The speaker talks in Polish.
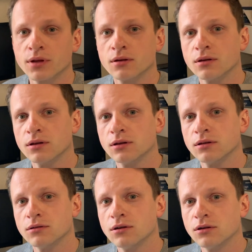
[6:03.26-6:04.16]
y,
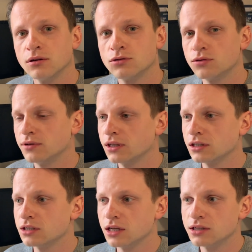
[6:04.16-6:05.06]
do odczuwania
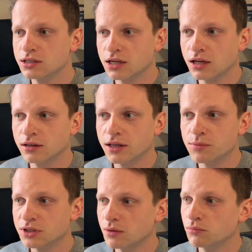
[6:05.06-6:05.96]
szczęścia na
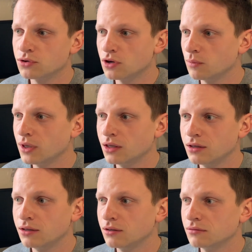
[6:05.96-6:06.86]
jakimś tam poziomie
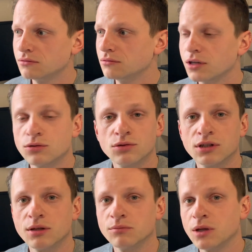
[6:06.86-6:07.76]
i niektórzy
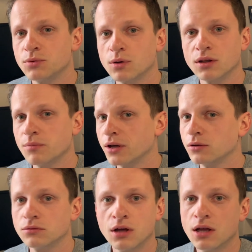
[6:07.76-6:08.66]
na, na przykład
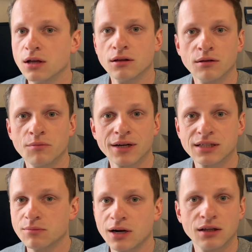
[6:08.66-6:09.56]
mają
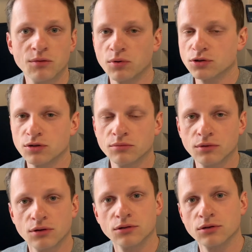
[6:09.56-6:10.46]
maksymalny
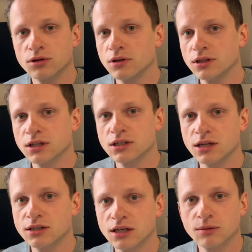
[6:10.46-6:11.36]
poziom osiągnięcia
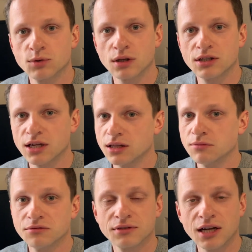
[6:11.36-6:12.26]
szczęścia, na przykład
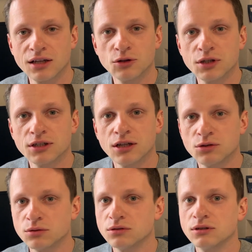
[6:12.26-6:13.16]
7 w skali do 10
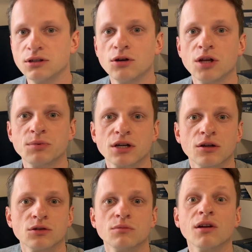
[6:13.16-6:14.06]
i go nie
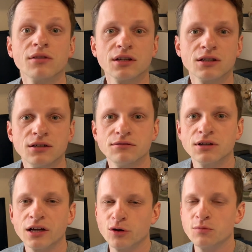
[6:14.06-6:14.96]
przekroczą, nawet jeśli
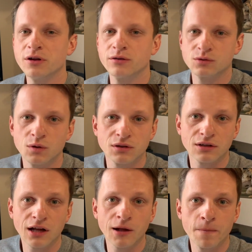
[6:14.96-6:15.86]
wygrają milion
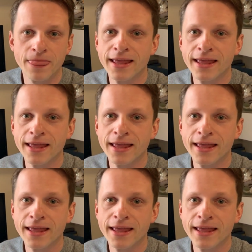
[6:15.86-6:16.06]
złotych, a